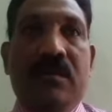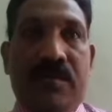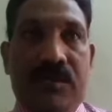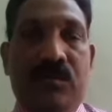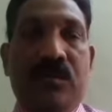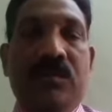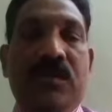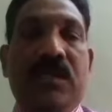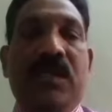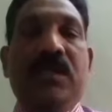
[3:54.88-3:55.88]
మరి
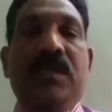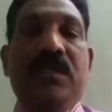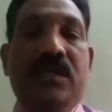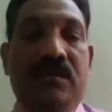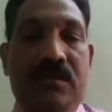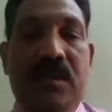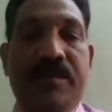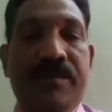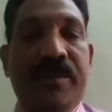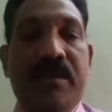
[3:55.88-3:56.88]
కోలుగొట్టాలి అనే ఒక
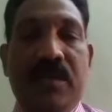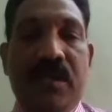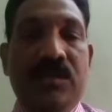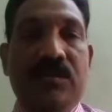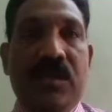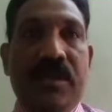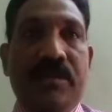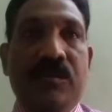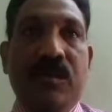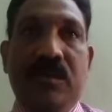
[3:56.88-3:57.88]
అభిప్రాయం కలిగి
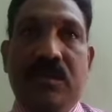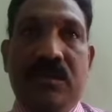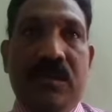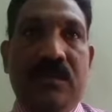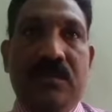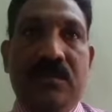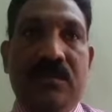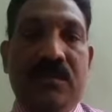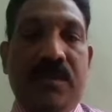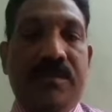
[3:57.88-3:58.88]
ఉన్నారేమో అది
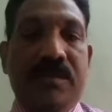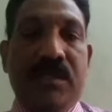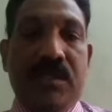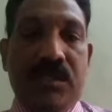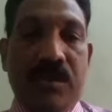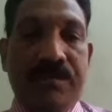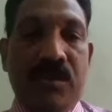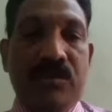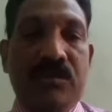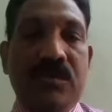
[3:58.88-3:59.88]
తప్పనిసరిగా
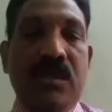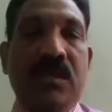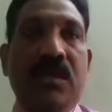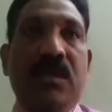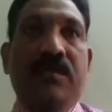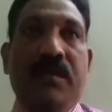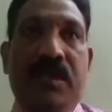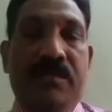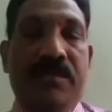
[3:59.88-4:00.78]
తప్పు అవుతుంది మరి